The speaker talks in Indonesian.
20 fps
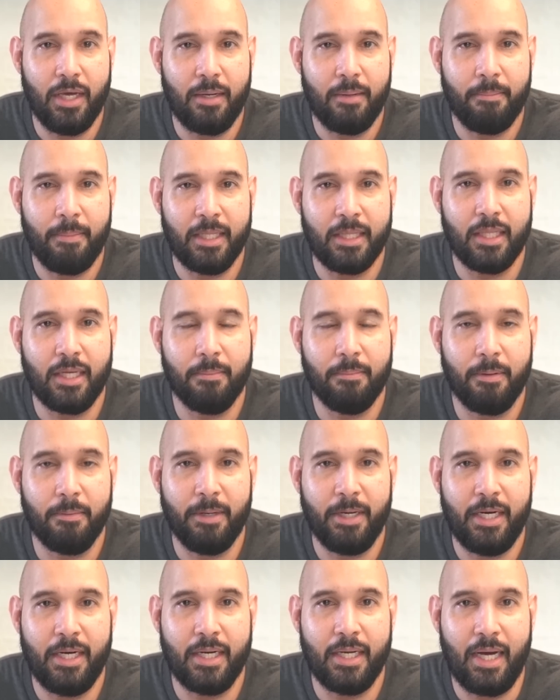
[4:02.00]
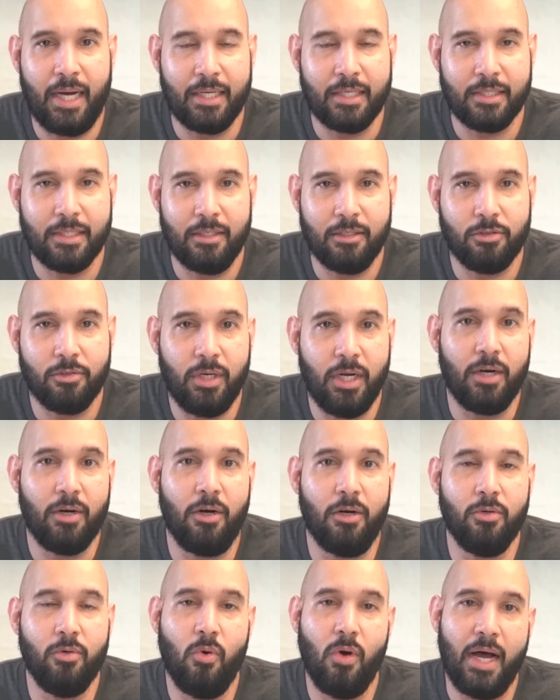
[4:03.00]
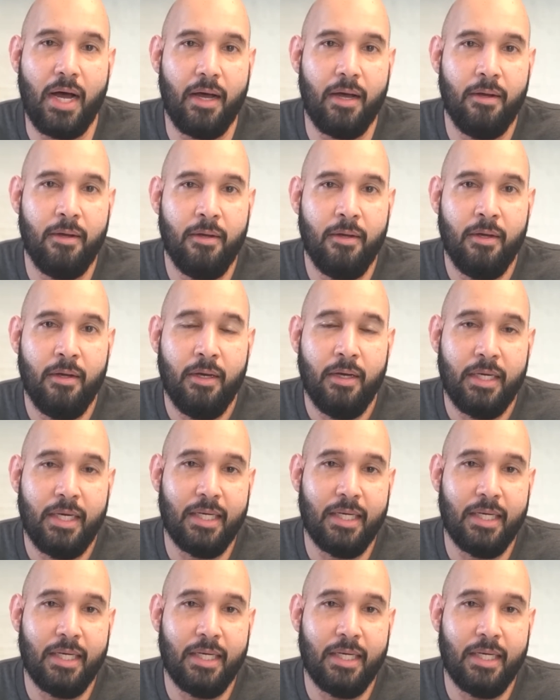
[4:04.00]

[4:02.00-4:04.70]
ya, mantan pemain dari Arsenal. Sudah 0-2,